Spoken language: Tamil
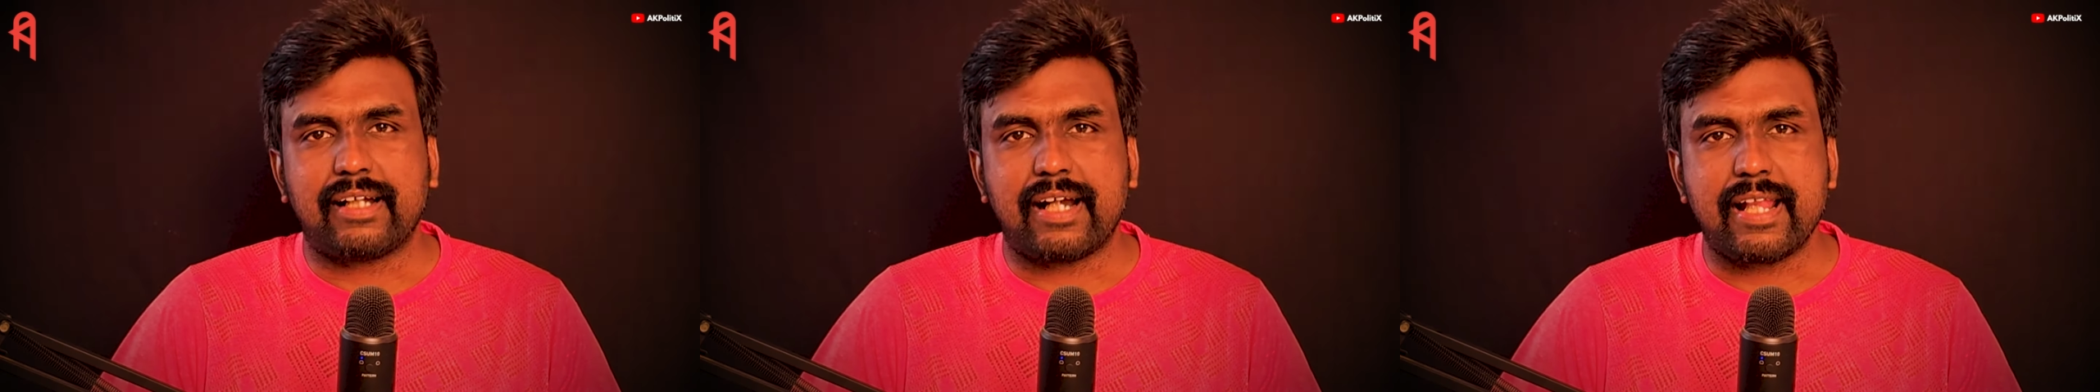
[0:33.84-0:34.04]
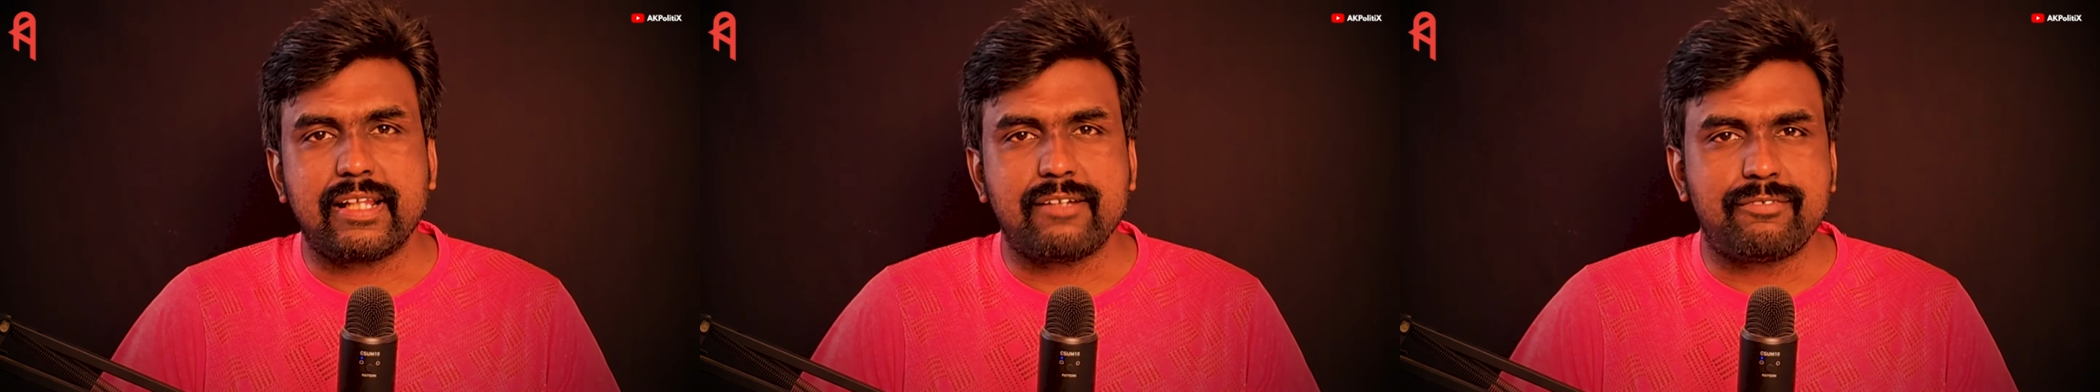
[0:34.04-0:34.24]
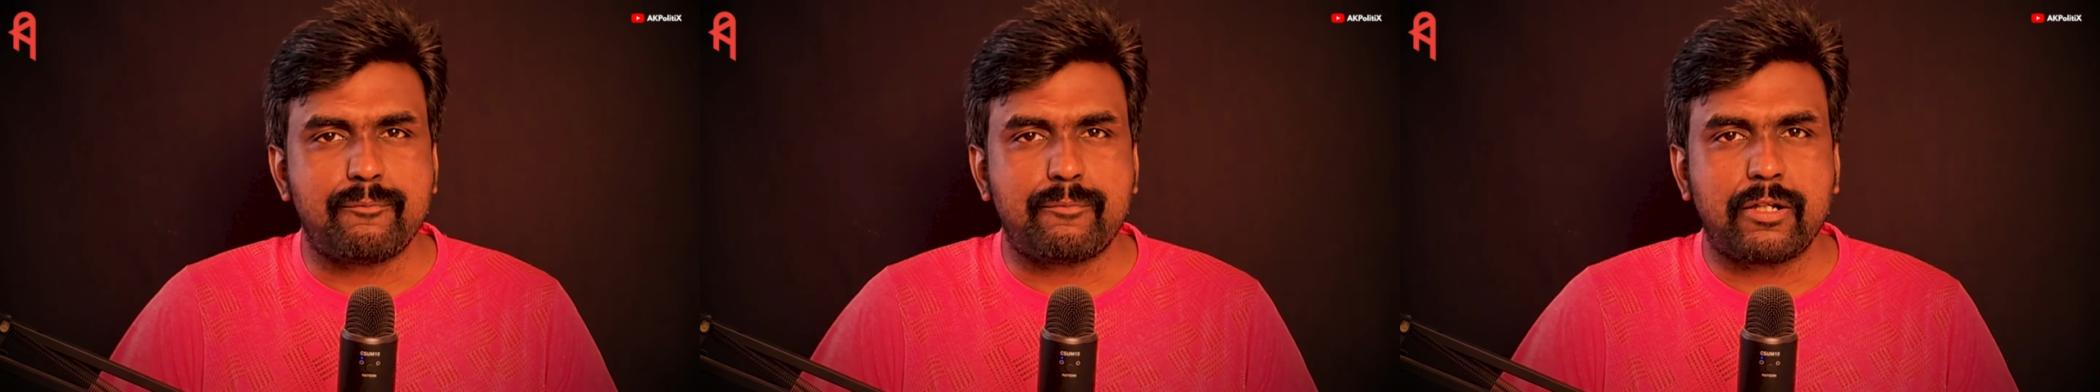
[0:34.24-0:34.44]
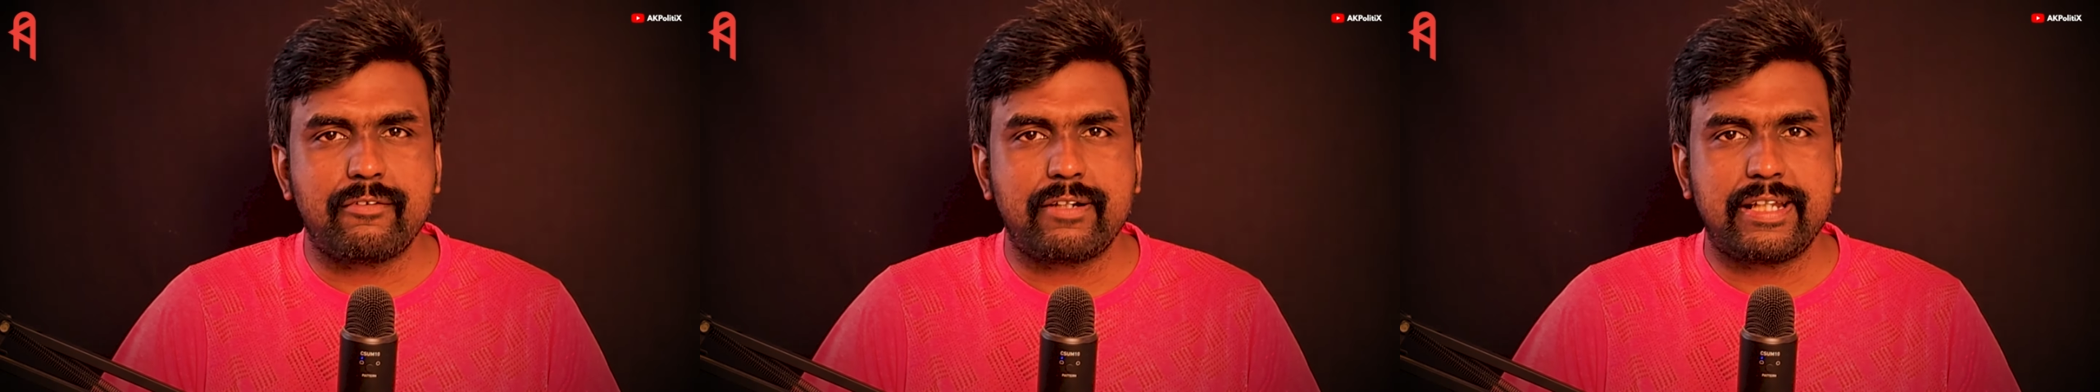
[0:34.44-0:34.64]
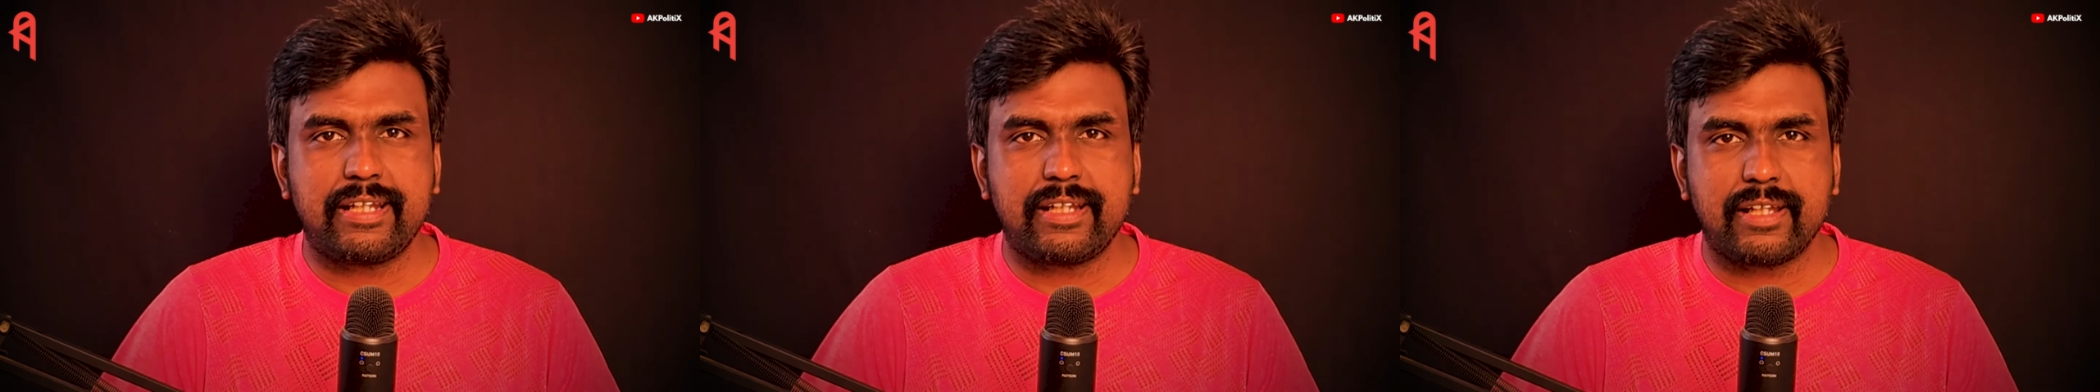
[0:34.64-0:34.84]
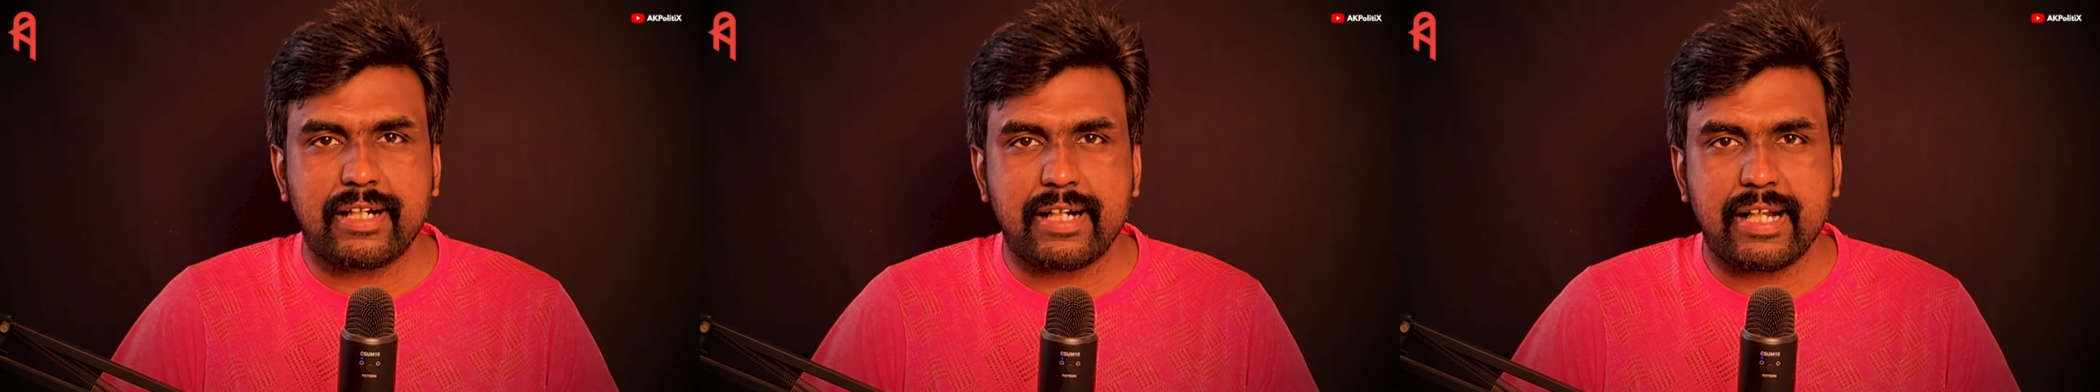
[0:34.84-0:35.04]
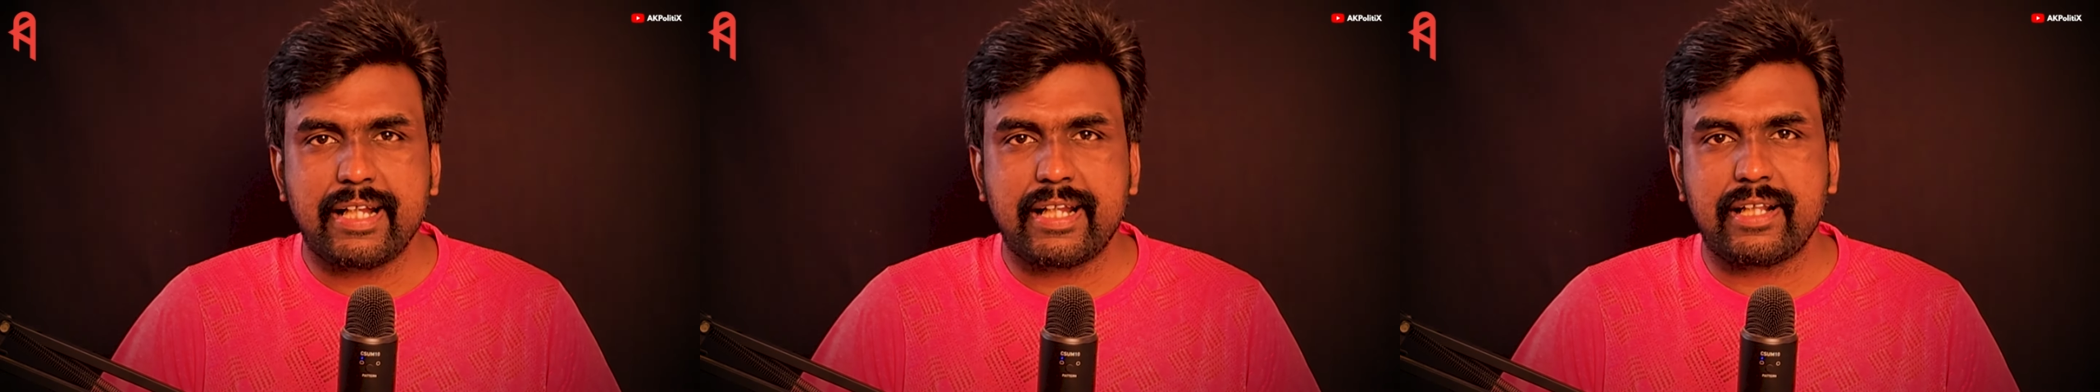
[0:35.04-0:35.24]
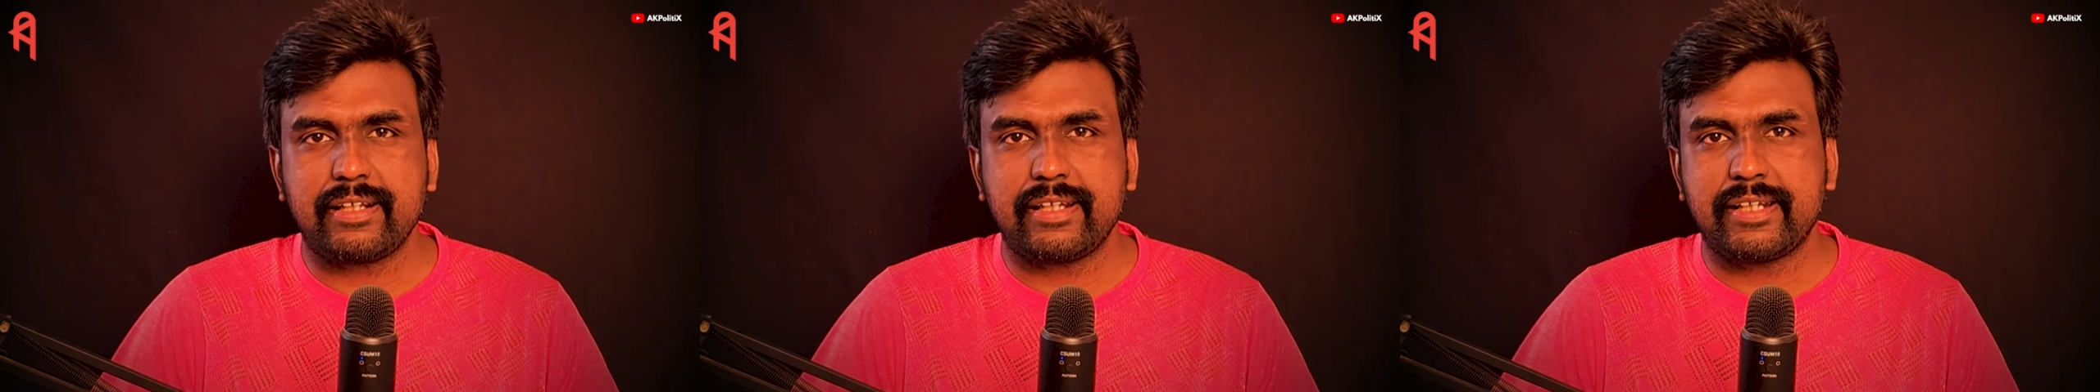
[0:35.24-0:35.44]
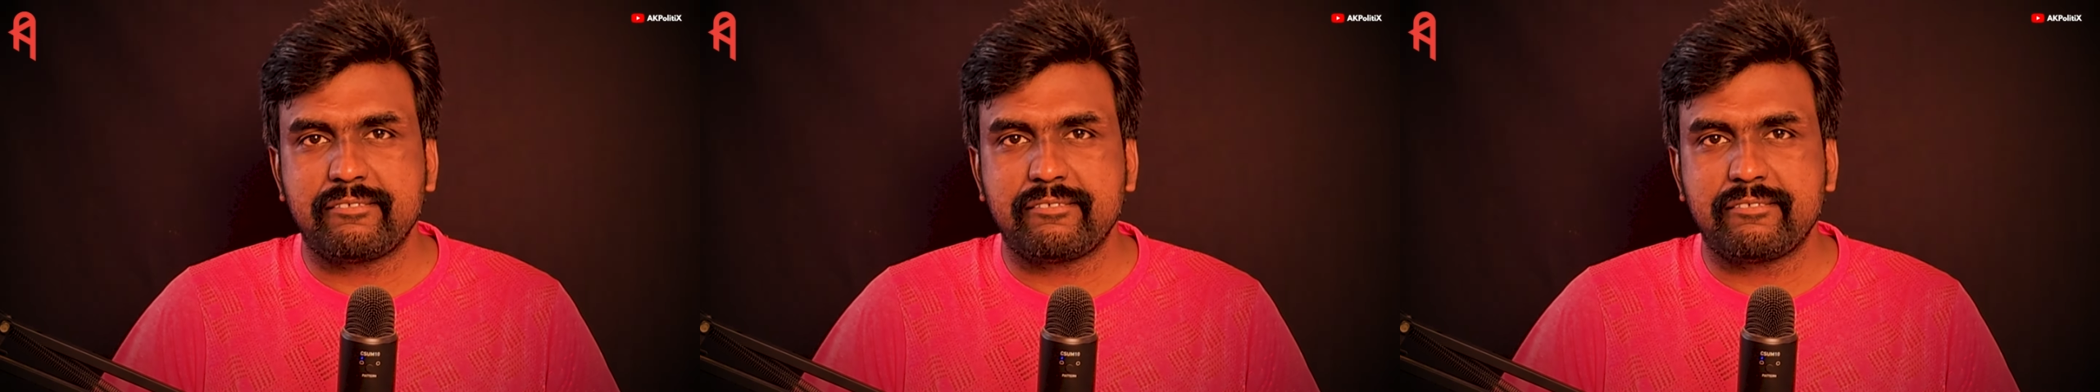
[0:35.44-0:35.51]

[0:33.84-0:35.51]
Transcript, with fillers: கடந்த பிப்ரவரி ரெண்டாயிரத்தி